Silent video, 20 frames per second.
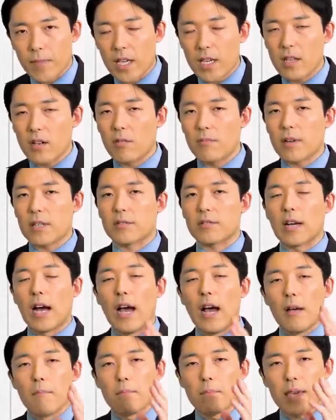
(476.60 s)
イーロン・マスク
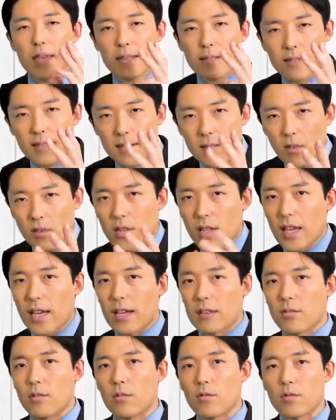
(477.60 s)
が3つの提
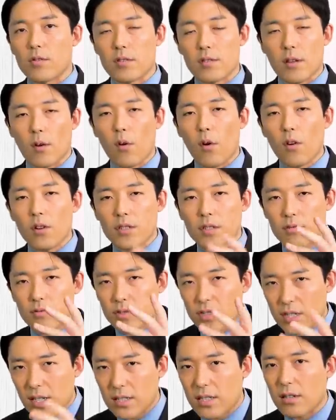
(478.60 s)
案ということですね、方針
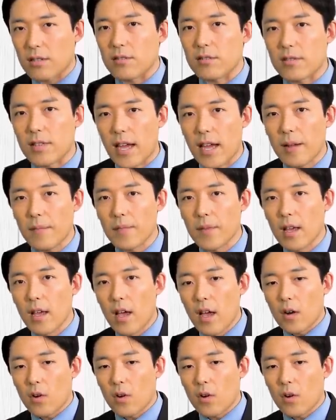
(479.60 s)
打ち出してるんですね。